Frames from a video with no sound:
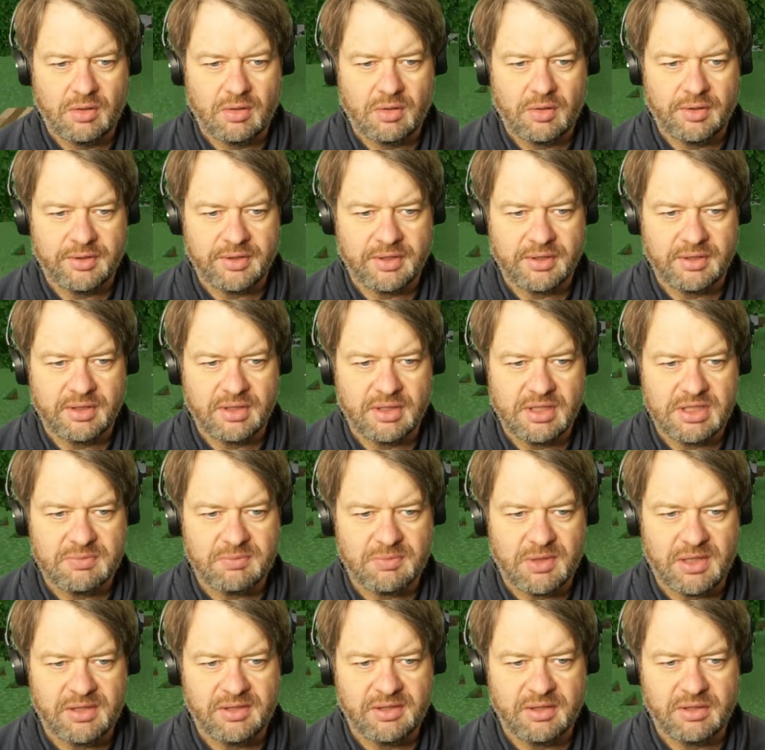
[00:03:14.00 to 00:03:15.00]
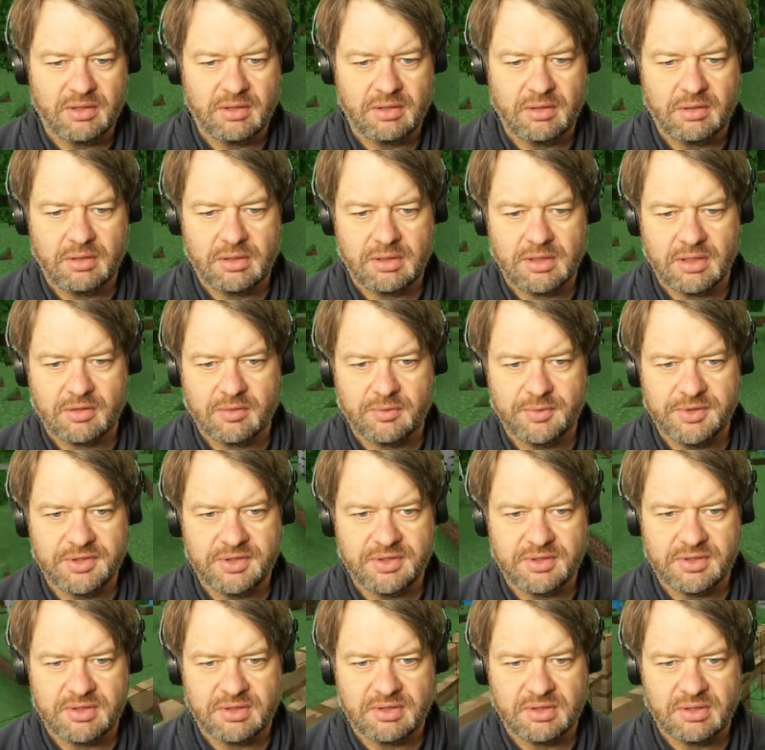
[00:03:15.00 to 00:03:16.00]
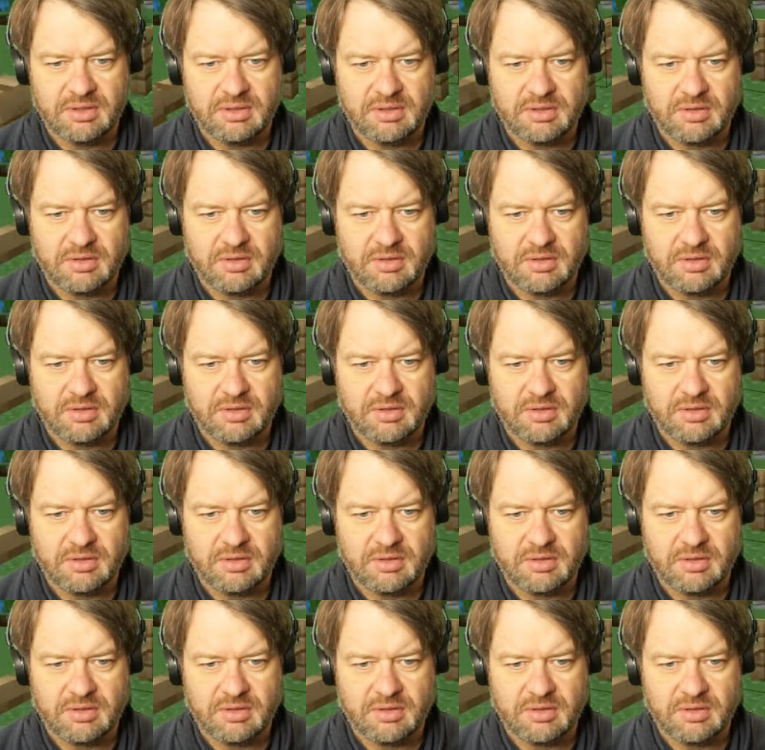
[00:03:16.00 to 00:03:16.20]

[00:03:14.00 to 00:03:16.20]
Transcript: Und dann gehe ich mal hier, aber oh, da komme ich nicht,